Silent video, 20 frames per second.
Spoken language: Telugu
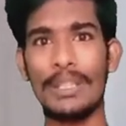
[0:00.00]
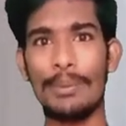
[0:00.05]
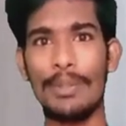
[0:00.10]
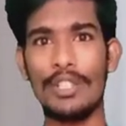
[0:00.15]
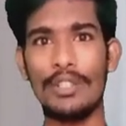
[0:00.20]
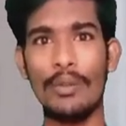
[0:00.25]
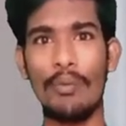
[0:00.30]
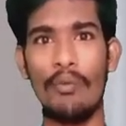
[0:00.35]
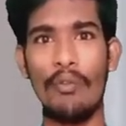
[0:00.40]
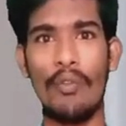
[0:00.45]

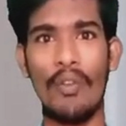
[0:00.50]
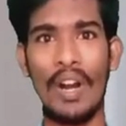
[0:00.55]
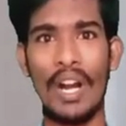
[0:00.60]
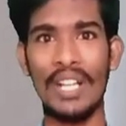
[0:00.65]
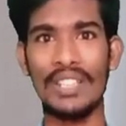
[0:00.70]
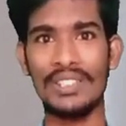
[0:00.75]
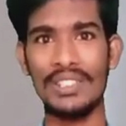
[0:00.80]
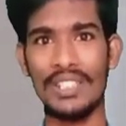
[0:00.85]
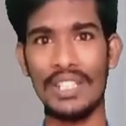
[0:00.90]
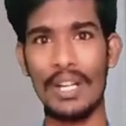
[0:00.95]
ఎక్స్పర్ట్స్
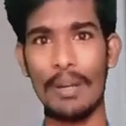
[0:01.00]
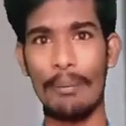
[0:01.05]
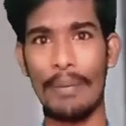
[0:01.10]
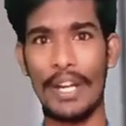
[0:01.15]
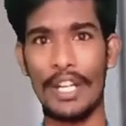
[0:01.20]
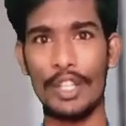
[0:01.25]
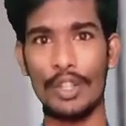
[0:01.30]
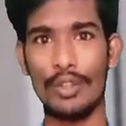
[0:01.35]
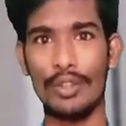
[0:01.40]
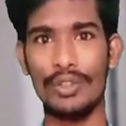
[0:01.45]
ఫాస్ట్గా
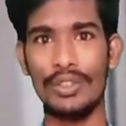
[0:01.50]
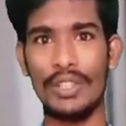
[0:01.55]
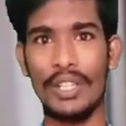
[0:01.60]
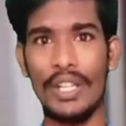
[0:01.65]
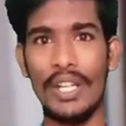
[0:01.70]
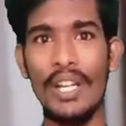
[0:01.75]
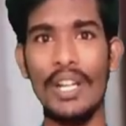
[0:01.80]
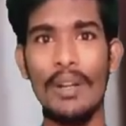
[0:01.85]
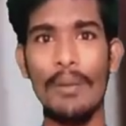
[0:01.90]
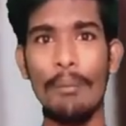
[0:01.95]
బయటకు వచ్చి
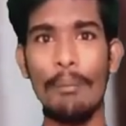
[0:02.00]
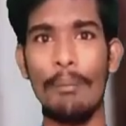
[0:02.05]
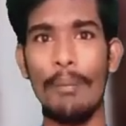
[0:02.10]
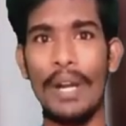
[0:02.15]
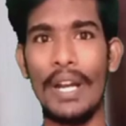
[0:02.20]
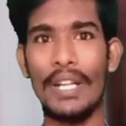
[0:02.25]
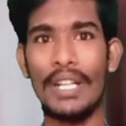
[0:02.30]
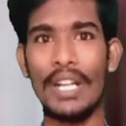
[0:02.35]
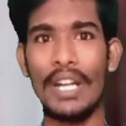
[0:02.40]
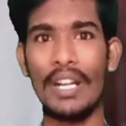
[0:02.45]

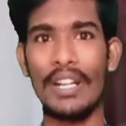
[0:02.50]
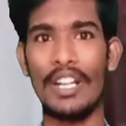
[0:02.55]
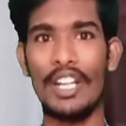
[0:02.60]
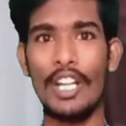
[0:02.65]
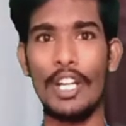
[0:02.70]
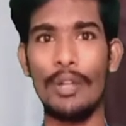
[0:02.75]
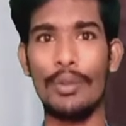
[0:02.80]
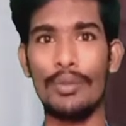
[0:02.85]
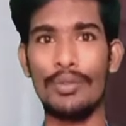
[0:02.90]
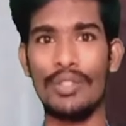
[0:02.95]
బయట
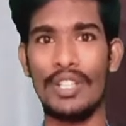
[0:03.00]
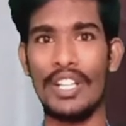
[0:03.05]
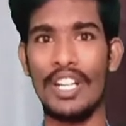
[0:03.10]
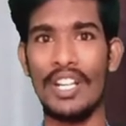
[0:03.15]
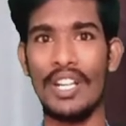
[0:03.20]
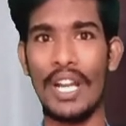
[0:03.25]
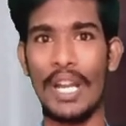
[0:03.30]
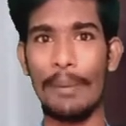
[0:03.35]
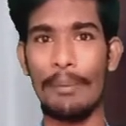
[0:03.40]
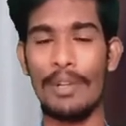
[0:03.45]
రిలేటివ్స్ని అంటే
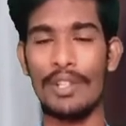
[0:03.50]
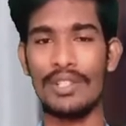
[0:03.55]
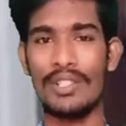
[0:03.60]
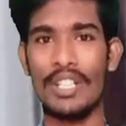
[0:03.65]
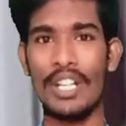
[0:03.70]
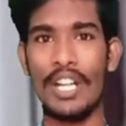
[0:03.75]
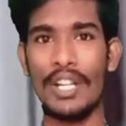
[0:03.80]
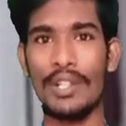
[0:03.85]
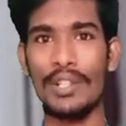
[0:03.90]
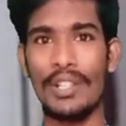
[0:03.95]
నైబర్స్ని
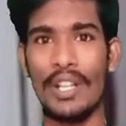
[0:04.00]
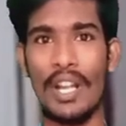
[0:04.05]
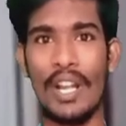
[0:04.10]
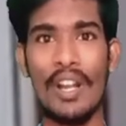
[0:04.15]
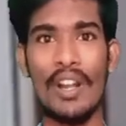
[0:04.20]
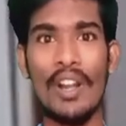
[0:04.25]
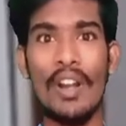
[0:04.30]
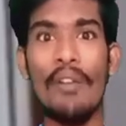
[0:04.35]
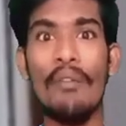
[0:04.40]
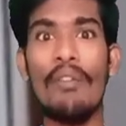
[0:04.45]
అడిగితే
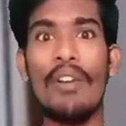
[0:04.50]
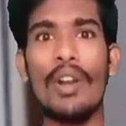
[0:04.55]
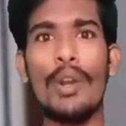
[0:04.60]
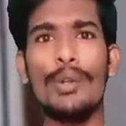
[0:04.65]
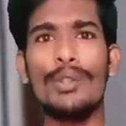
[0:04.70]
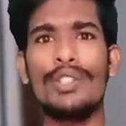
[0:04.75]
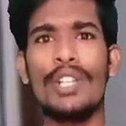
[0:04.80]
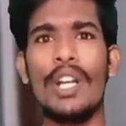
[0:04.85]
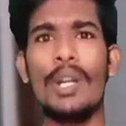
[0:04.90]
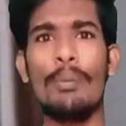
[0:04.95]
వాళ్ళు
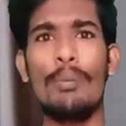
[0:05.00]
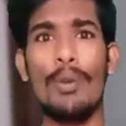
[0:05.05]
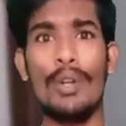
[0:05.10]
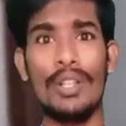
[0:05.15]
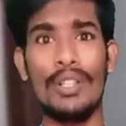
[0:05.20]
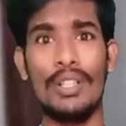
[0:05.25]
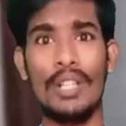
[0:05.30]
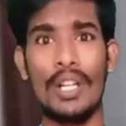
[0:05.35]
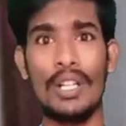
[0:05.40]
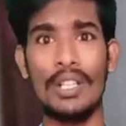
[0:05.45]
చనిపోయి
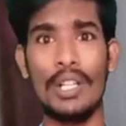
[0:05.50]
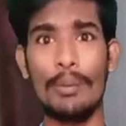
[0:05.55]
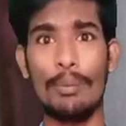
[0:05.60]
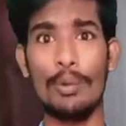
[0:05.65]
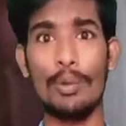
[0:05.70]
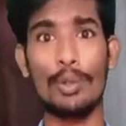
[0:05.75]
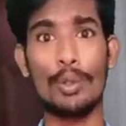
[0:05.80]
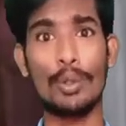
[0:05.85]
దాదాపు